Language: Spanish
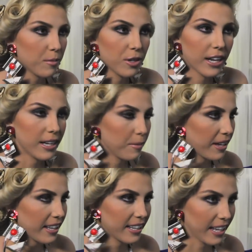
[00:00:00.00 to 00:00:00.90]
y muy
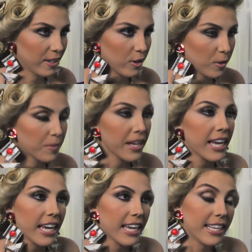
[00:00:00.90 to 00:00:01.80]
animada en esto.
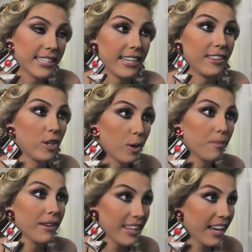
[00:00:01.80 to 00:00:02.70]
Y si Dios
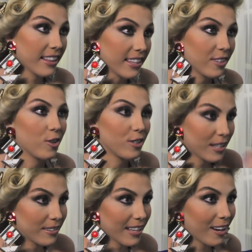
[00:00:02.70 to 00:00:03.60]
mediante yo
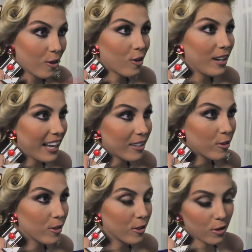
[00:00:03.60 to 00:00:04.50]
ya salgo con la,
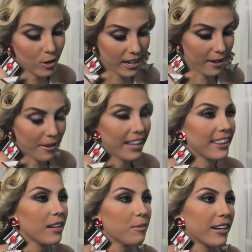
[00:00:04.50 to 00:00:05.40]
con, la
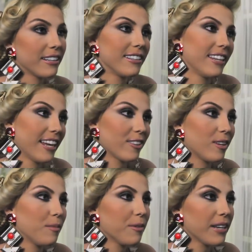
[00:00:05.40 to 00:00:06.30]
banda para directo
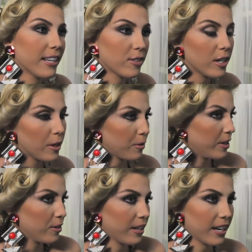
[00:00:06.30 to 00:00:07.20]
al Miss Venezuela,
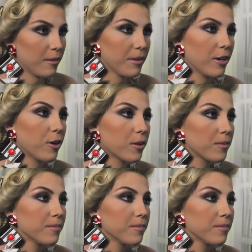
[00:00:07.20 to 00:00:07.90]
bueno, dar el mejor